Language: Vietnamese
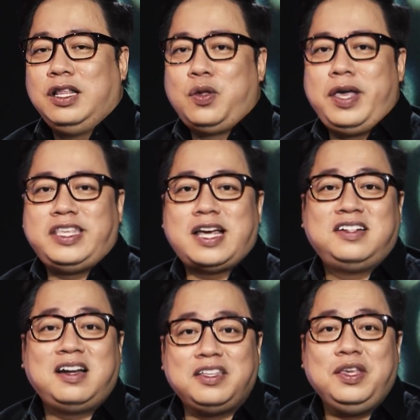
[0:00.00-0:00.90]
Tôi nghĩ chắc
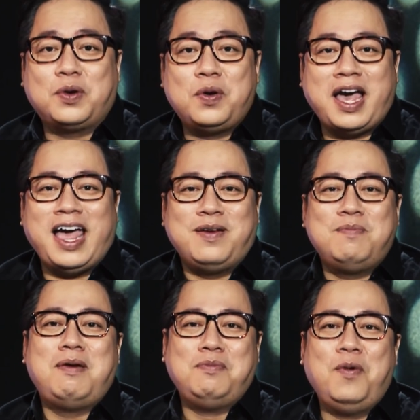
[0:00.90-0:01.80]
rất là nhiều cô gái
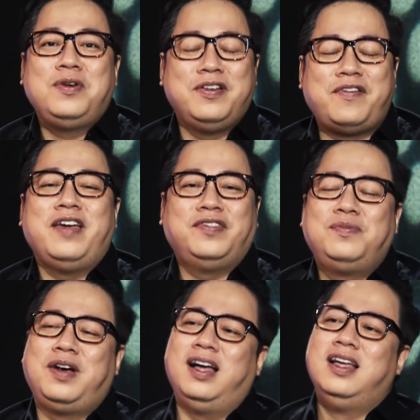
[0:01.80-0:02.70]
cũng mong muốn như vậy phải
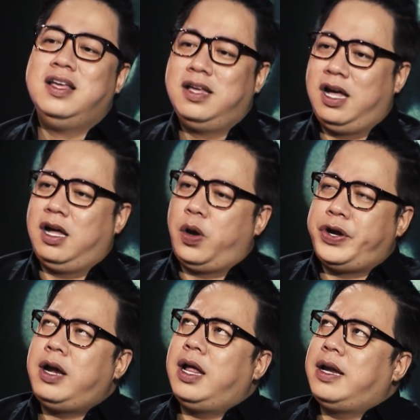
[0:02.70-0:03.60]
không ạ? À, hồi
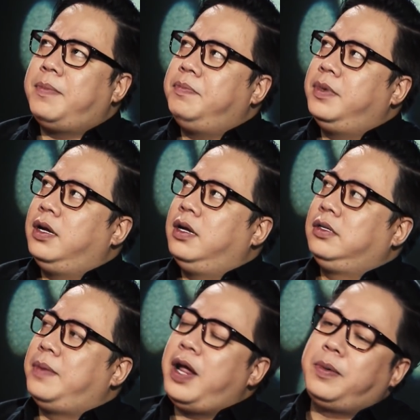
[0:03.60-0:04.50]
đó là năm ờ,
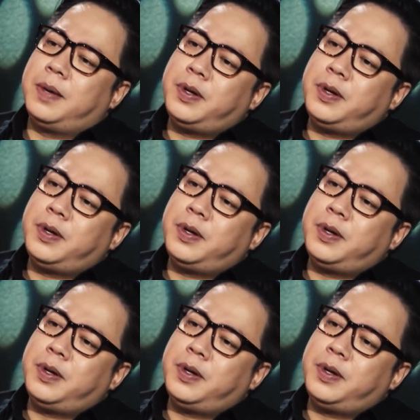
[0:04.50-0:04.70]
năm đó em có